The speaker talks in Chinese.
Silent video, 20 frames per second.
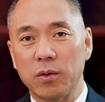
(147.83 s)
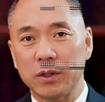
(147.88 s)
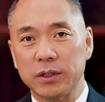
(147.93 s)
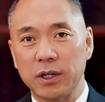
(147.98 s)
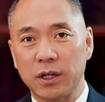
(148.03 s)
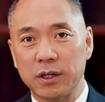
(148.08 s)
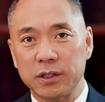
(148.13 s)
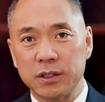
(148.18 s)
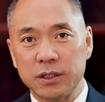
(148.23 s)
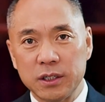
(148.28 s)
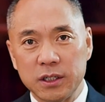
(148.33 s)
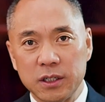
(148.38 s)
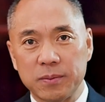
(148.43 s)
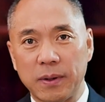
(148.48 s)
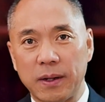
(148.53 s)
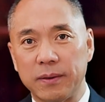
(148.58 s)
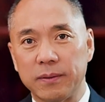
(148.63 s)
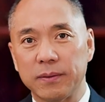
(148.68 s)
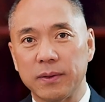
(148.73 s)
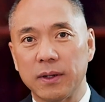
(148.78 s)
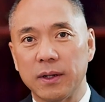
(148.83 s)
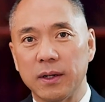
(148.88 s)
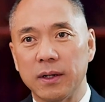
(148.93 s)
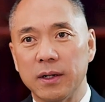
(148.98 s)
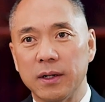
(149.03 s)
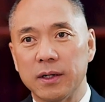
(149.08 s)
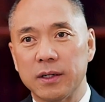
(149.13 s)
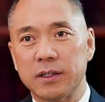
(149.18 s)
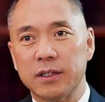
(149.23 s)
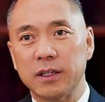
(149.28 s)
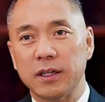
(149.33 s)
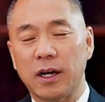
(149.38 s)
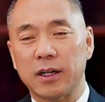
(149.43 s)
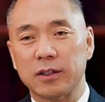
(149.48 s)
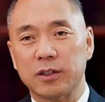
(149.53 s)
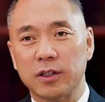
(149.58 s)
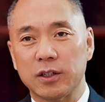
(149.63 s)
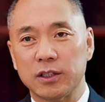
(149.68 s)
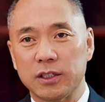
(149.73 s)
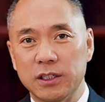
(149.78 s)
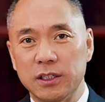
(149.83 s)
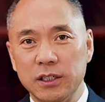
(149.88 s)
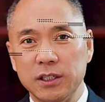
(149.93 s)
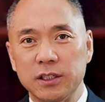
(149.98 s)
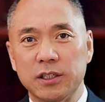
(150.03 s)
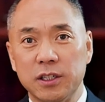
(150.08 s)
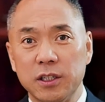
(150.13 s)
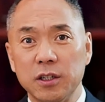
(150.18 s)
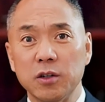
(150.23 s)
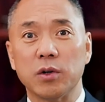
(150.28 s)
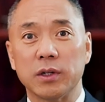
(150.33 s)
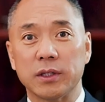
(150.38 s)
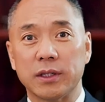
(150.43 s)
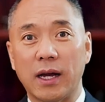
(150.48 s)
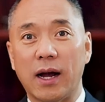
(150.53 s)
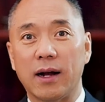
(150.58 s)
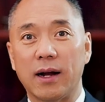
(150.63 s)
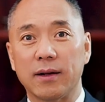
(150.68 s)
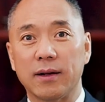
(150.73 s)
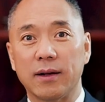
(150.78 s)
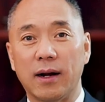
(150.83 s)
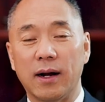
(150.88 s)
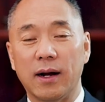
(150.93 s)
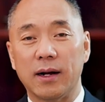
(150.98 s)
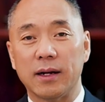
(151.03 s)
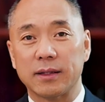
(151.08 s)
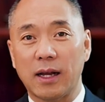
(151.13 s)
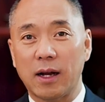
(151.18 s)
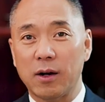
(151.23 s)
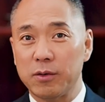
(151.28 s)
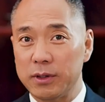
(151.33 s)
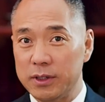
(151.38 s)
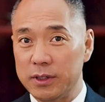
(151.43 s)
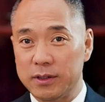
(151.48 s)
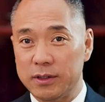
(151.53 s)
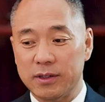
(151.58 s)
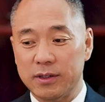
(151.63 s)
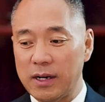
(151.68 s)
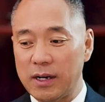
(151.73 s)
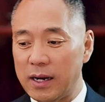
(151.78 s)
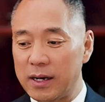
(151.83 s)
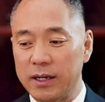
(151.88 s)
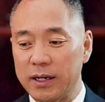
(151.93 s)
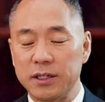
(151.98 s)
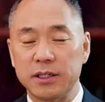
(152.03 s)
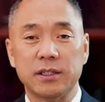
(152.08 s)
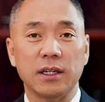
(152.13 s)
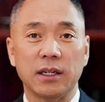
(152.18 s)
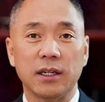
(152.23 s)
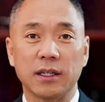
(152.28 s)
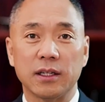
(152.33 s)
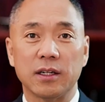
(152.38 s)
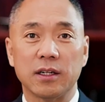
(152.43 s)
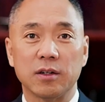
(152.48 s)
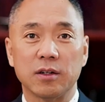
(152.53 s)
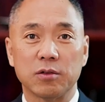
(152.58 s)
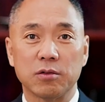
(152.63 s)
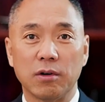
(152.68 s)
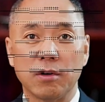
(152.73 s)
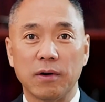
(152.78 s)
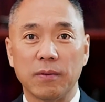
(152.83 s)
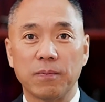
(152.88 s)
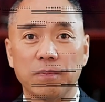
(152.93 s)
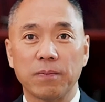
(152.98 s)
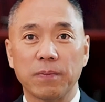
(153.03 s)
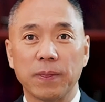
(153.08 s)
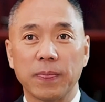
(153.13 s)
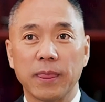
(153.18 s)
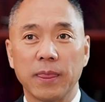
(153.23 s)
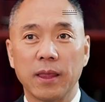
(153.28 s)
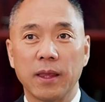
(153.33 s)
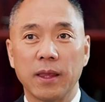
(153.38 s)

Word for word: 包括像日本这样这个 G 七国家啊，他会展开一系列的合作